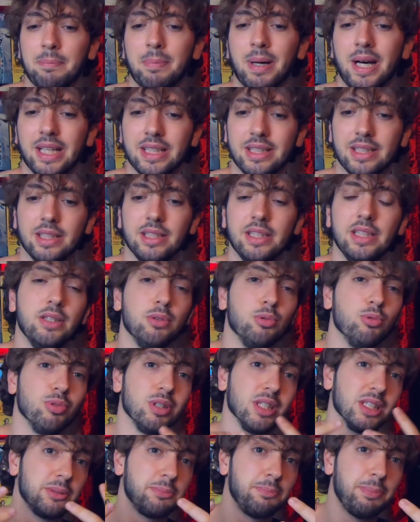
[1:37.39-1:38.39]
parte di
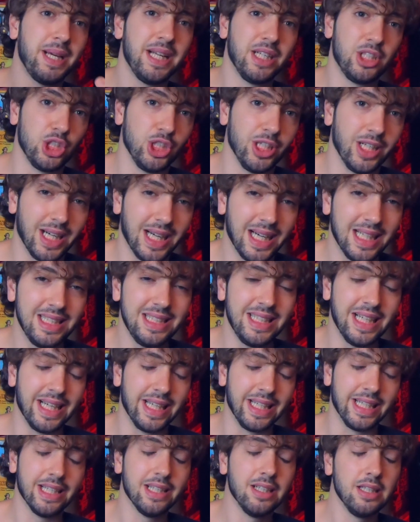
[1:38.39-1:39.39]
una specie
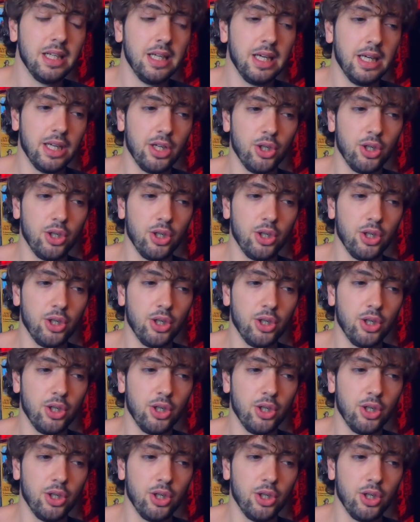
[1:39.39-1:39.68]
aliena.